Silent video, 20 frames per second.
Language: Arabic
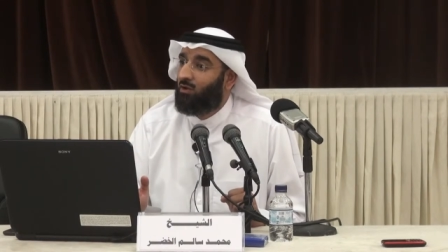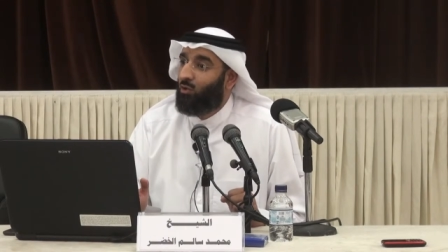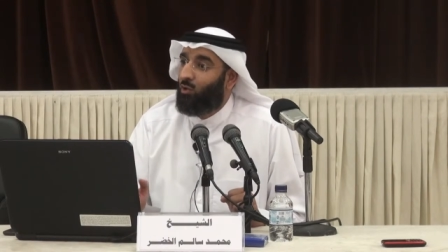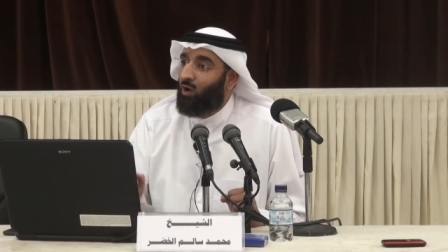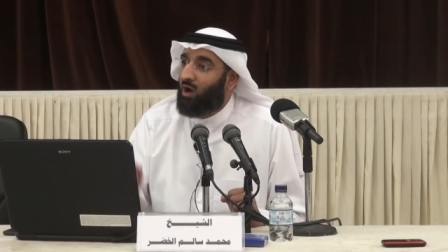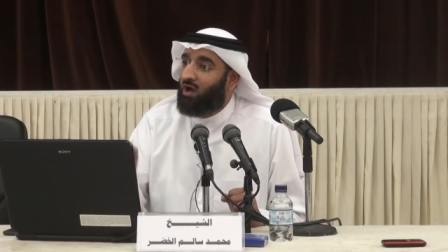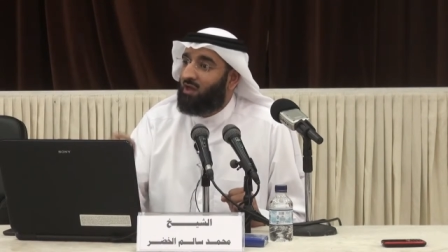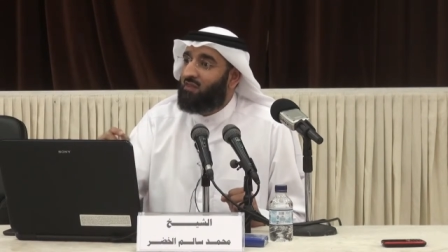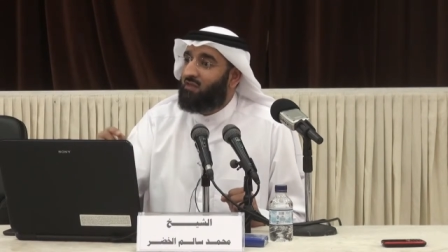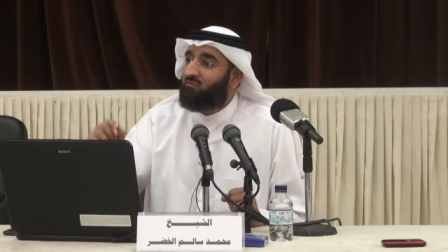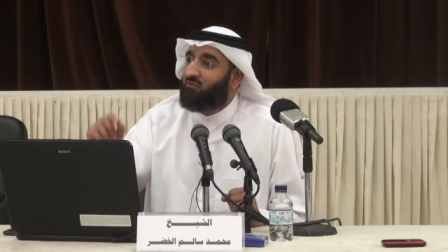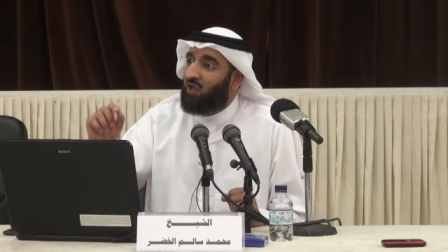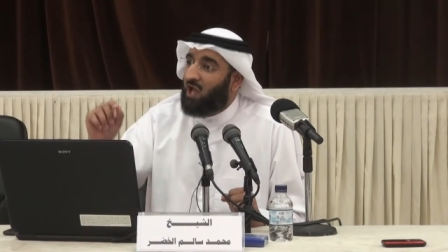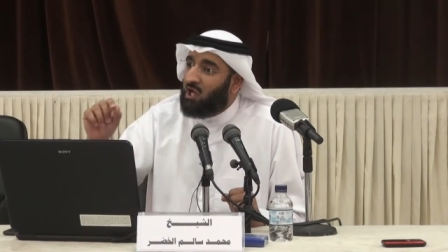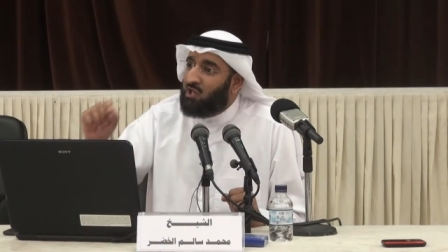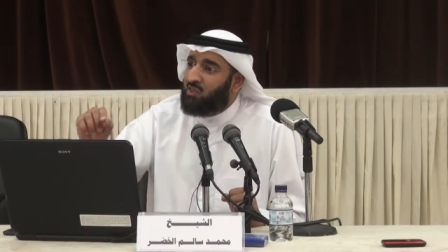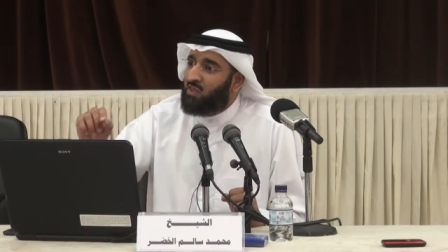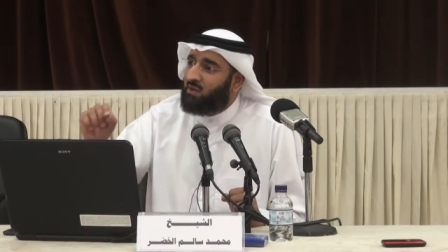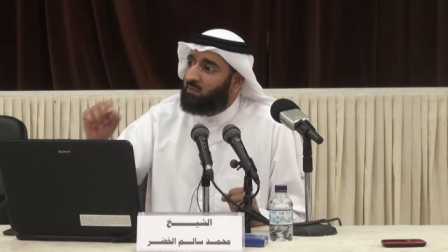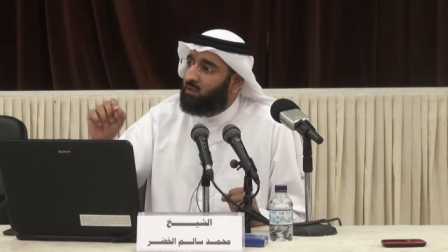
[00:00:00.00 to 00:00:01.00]
وهذا في
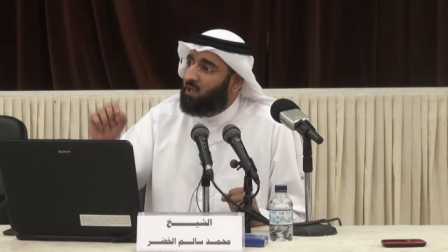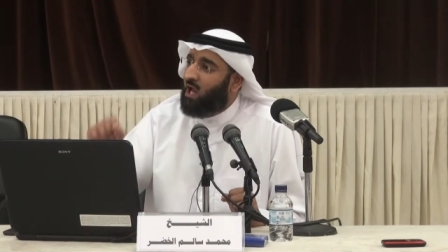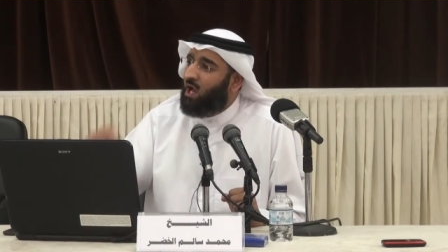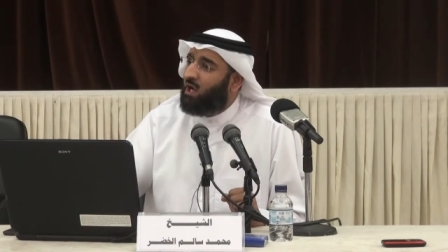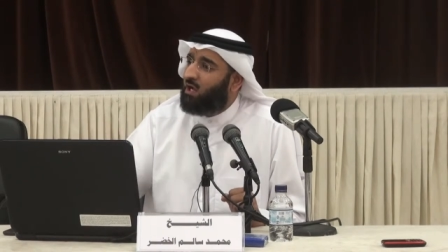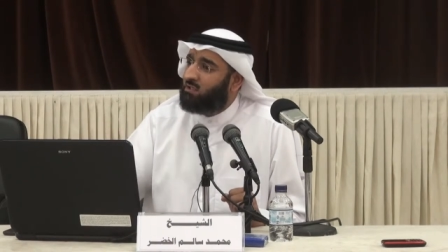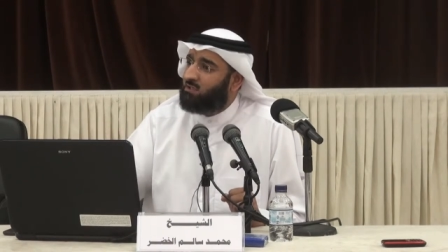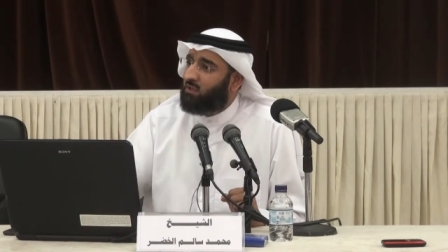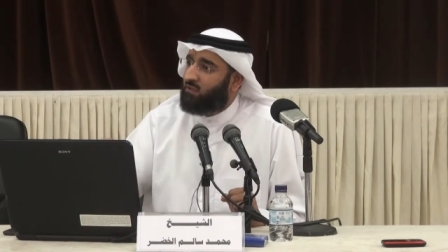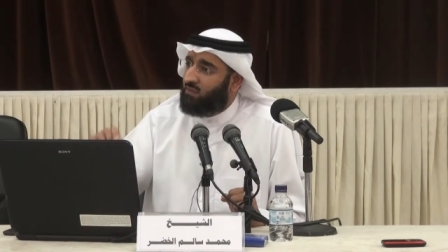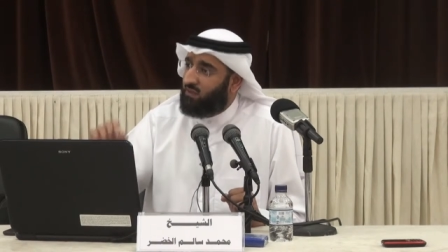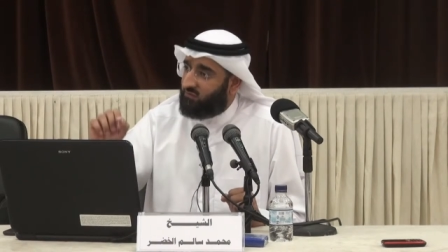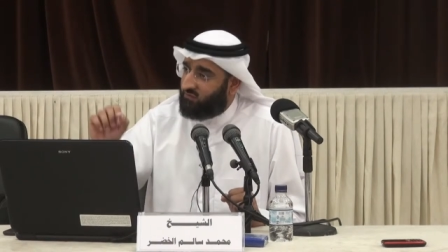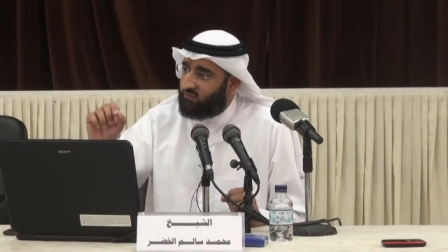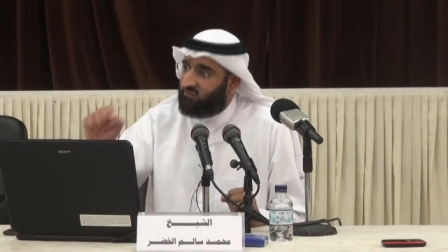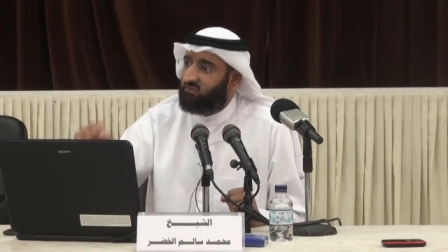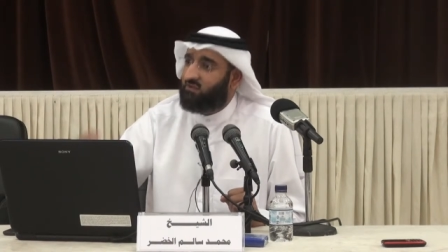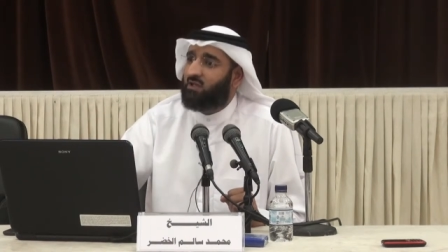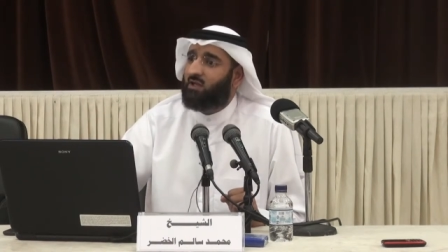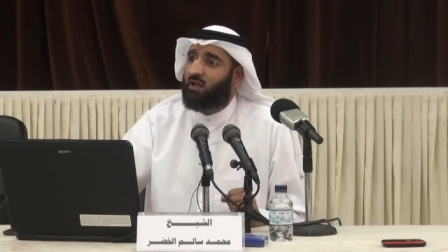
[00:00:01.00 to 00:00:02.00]
أكثر من حادثة في
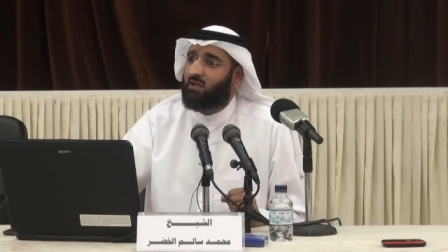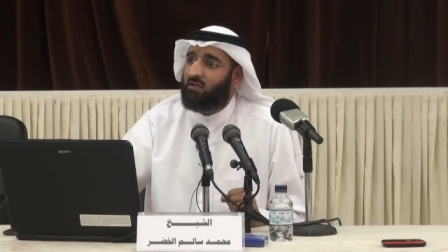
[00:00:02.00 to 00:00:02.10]
السيرة